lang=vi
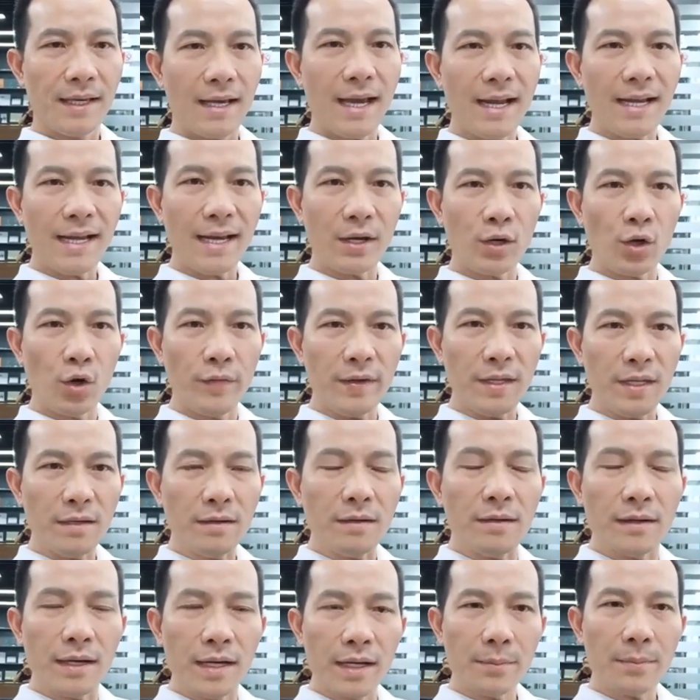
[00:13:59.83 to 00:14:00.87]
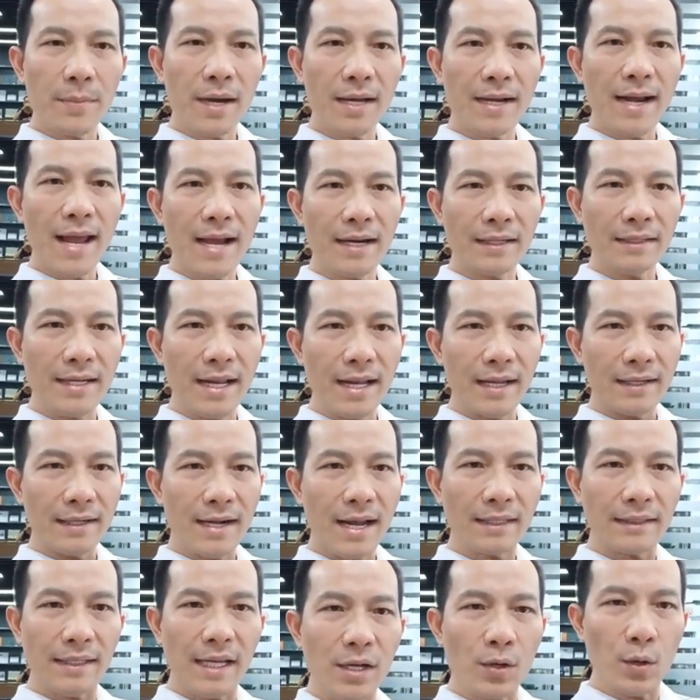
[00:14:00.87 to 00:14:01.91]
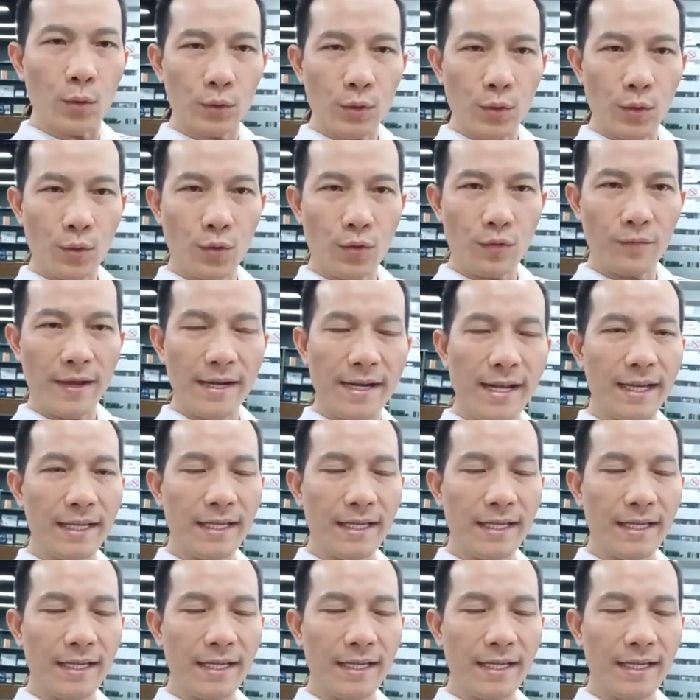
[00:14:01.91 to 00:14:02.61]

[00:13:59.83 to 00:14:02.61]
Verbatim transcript: Hay là đối với những người mà đang thích ô tô và